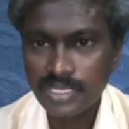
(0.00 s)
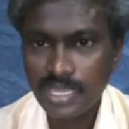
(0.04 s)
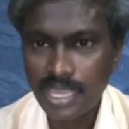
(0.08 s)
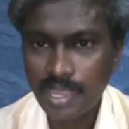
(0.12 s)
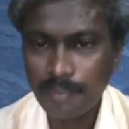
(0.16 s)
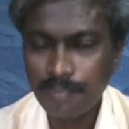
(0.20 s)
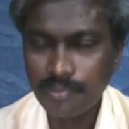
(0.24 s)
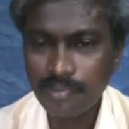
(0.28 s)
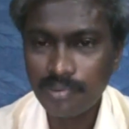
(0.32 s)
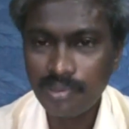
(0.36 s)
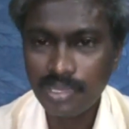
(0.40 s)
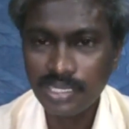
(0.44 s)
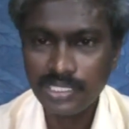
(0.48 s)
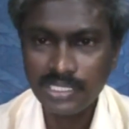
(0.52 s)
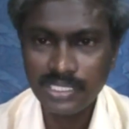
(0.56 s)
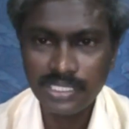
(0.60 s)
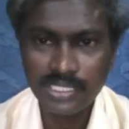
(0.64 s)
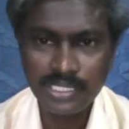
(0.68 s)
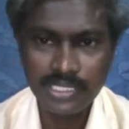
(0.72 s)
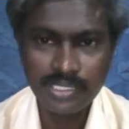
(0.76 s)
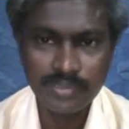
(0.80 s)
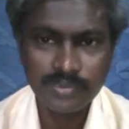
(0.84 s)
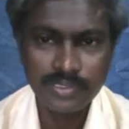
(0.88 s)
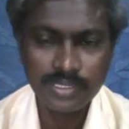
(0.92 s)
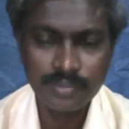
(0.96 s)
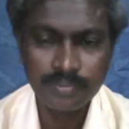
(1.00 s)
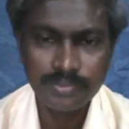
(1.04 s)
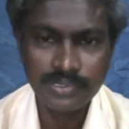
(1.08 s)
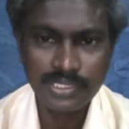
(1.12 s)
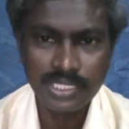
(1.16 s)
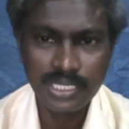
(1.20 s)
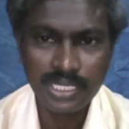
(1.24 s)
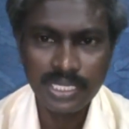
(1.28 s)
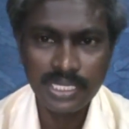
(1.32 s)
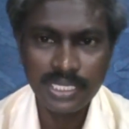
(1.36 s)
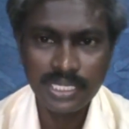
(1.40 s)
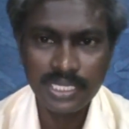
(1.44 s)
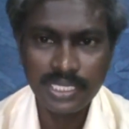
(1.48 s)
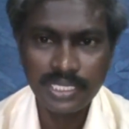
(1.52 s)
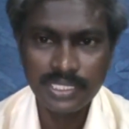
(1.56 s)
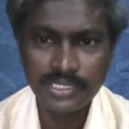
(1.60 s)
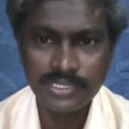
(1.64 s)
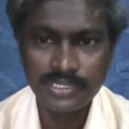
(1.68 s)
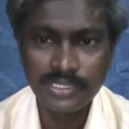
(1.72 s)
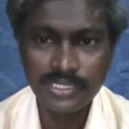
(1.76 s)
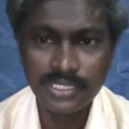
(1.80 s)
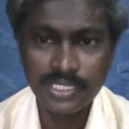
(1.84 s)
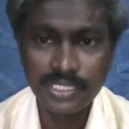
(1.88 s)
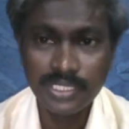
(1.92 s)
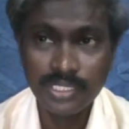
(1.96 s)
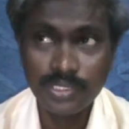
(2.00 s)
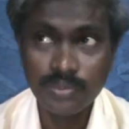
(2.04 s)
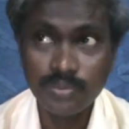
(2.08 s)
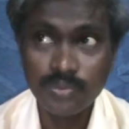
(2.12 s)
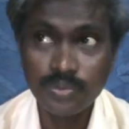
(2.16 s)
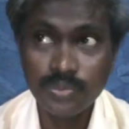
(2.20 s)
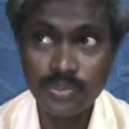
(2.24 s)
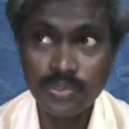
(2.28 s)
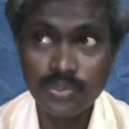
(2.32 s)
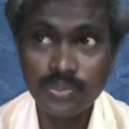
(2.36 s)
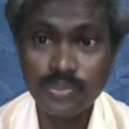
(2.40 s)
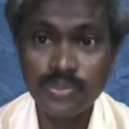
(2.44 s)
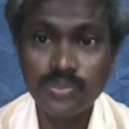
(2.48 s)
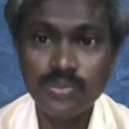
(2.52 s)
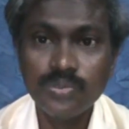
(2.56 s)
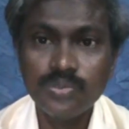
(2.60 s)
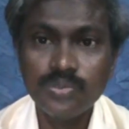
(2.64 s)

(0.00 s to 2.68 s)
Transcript: అపవాది ఏం చెప్తున్నాడంటే దేవుడు